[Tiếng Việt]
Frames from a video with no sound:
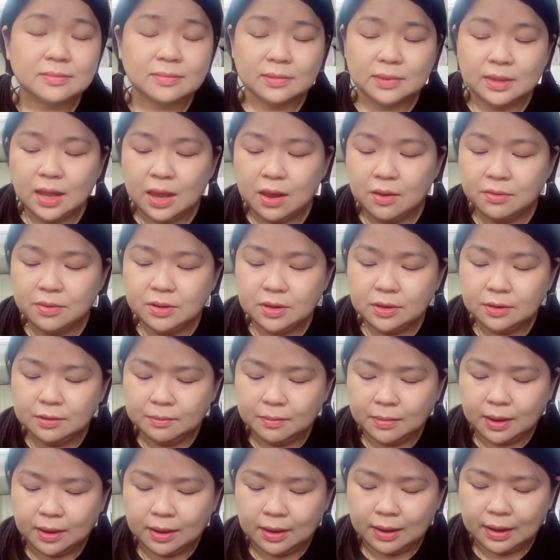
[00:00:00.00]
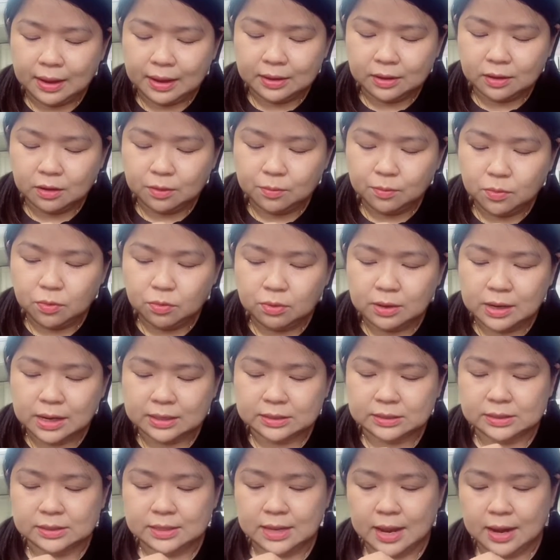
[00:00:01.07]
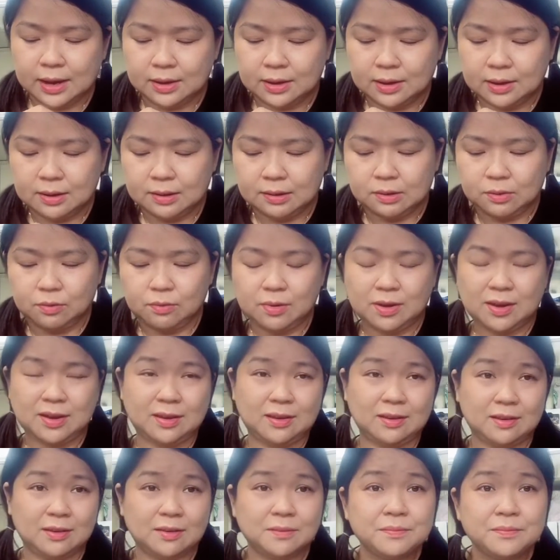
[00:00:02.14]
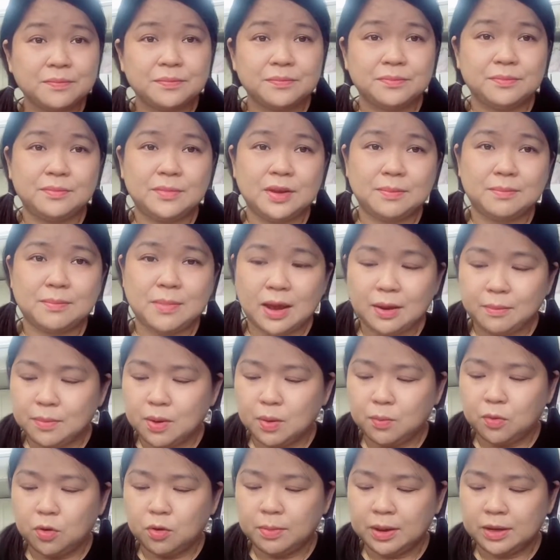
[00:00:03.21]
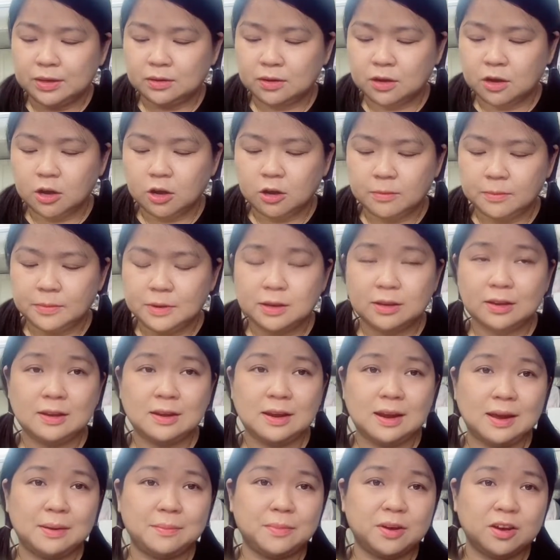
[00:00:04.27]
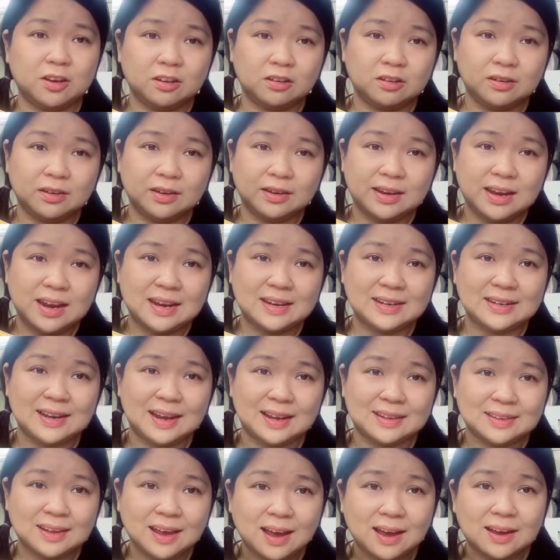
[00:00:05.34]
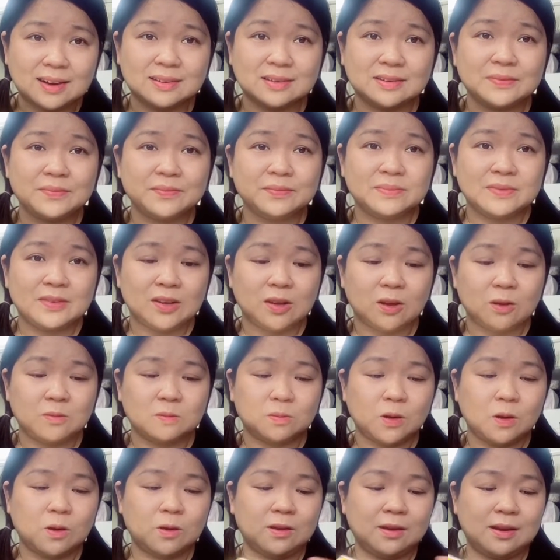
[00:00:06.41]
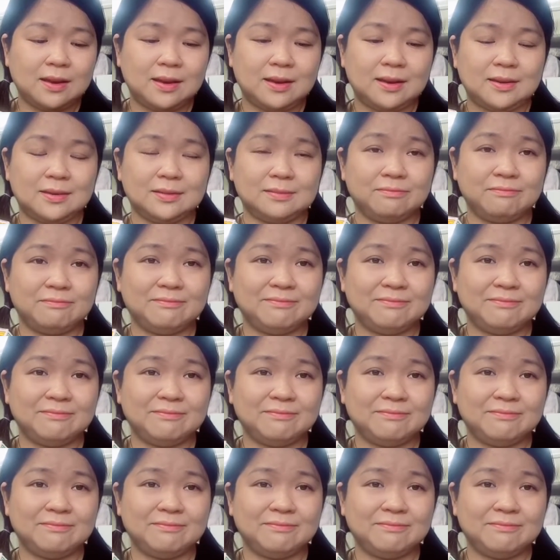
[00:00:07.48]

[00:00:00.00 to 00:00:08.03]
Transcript: nếu như mà ai có mua đặc sản ở ngoài miền Bắc mà mua bánh cốm ấy, thì là mọi người nên cẩn thận không thôi là